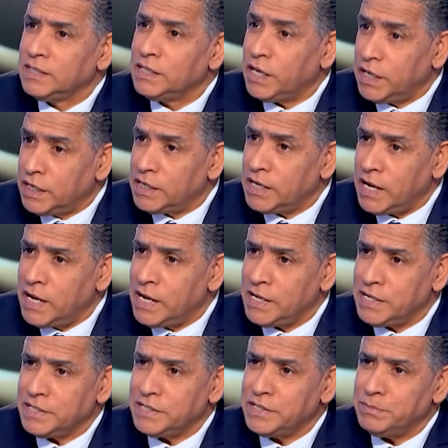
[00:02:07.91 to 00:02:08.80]
كاين
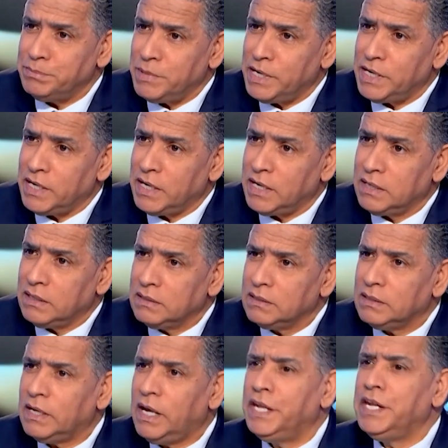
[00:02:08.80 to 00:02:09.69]
الان تمايا
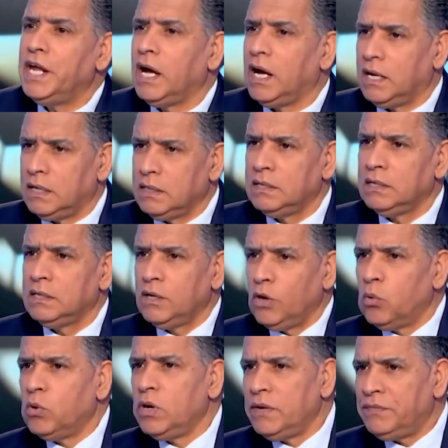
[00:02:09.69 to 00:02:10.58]
حنا
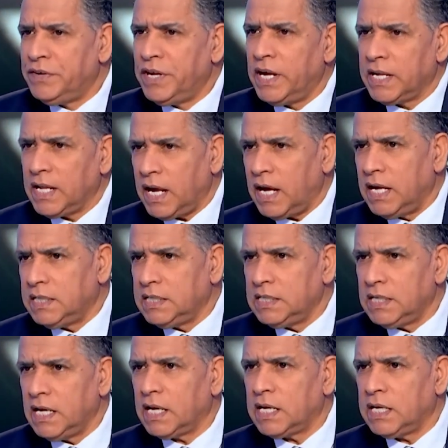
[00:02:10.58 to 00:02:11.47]
واللي في هذه
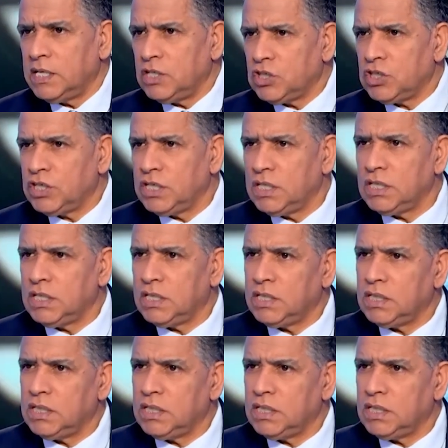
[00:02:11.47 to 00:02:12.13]
القضيه كيجي